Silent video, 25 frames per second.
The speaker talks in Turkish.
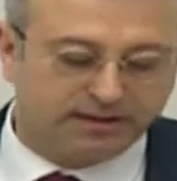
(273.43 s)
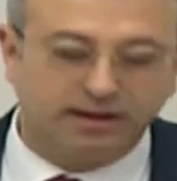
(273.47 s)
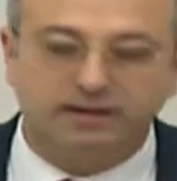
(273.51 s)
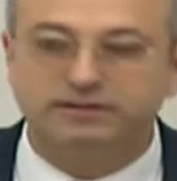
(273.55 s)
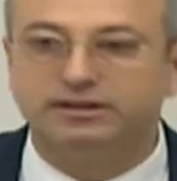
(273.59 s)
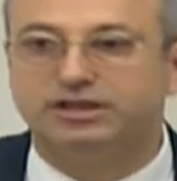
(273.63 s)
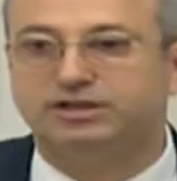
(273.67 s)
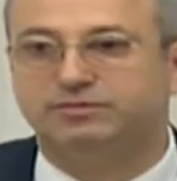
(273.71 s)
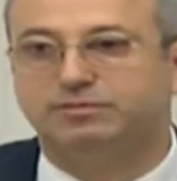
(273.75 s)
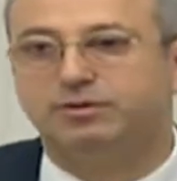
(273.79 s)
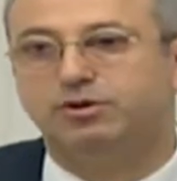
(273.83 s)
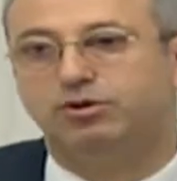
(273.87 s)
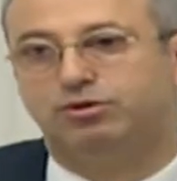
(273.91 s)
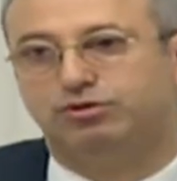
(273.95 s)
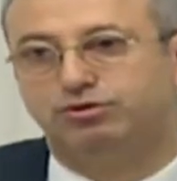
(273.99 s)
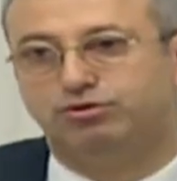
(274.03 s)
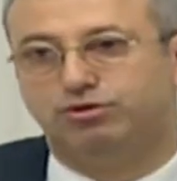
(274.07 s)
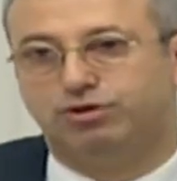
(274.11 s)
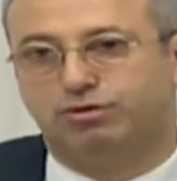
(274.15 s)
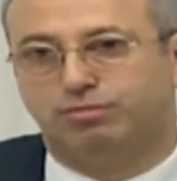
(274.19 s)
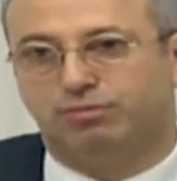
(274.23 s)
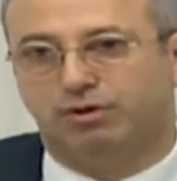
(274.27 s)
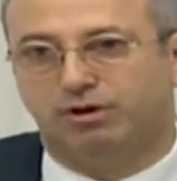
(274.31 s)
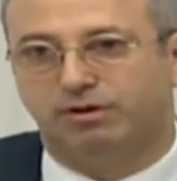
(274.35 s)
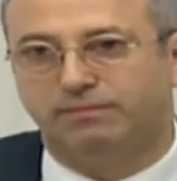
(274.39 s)
anlaşmayı
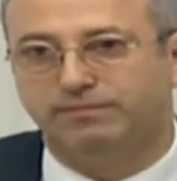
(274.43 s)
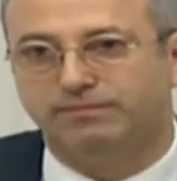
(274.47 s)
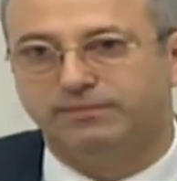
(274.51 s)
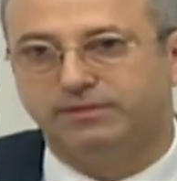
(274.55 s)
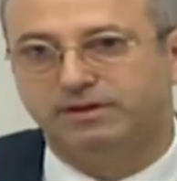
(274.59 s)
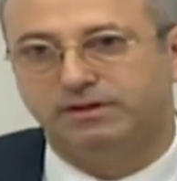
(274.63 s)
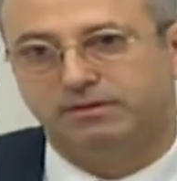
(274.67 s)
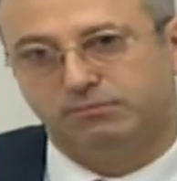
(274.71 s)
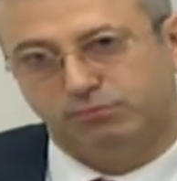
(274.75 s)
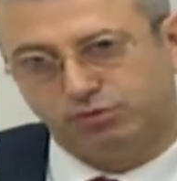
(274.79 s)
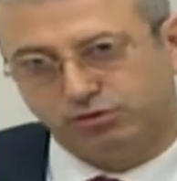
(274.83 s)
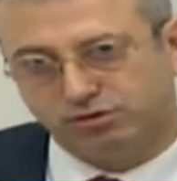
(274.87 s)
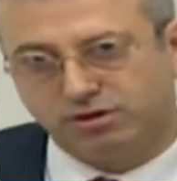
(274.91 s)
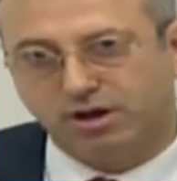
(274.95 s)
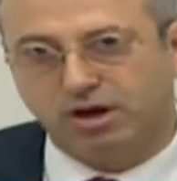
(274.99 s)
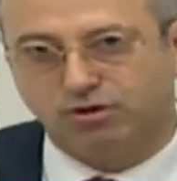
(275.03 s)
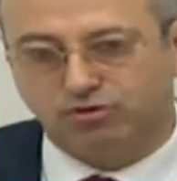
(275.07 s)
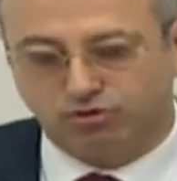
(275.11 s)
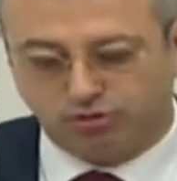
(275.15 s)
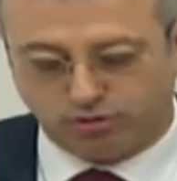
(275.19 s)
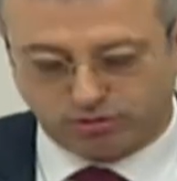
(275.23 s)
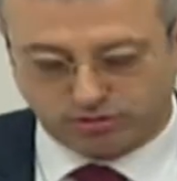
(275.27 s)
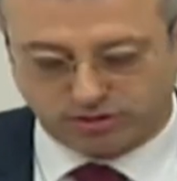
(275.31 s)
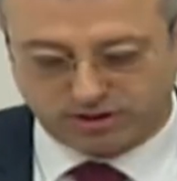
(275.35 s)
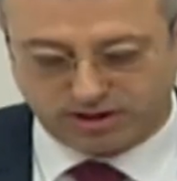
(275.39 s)
okudunuz mu? Bu da
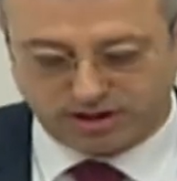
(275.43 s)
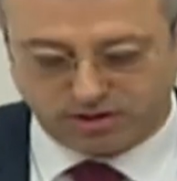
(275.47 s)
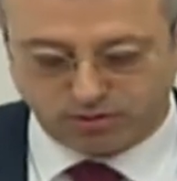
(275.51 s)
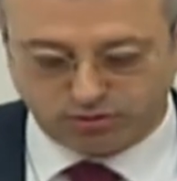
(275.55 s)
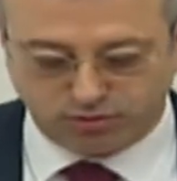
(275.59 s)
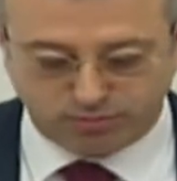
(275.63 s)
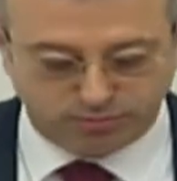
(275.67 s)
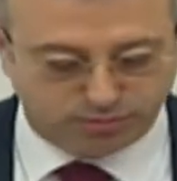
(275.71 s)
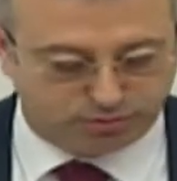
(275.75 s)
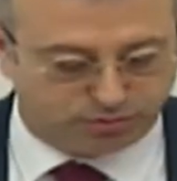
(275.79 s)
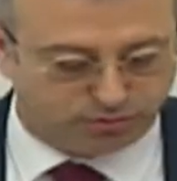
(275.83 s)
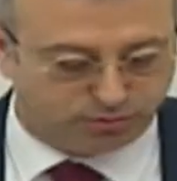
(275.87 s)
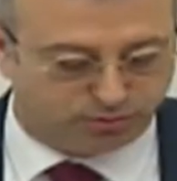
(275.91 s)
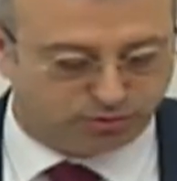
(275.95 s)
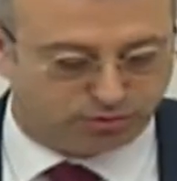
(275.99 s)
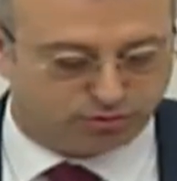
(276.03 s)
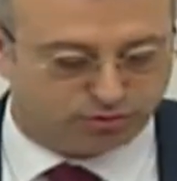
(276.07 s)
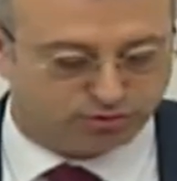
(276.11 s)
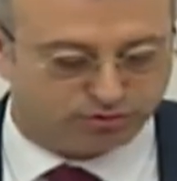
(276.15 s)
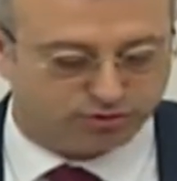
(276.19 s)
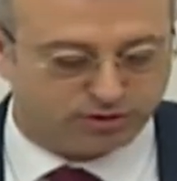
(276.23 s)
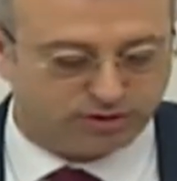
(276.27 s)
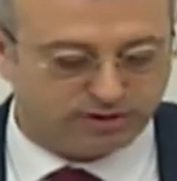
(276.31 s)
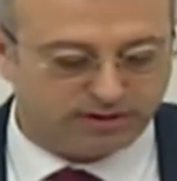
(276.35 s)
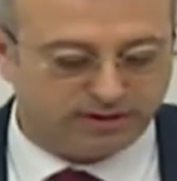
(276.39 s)
okumuşsunuzdur.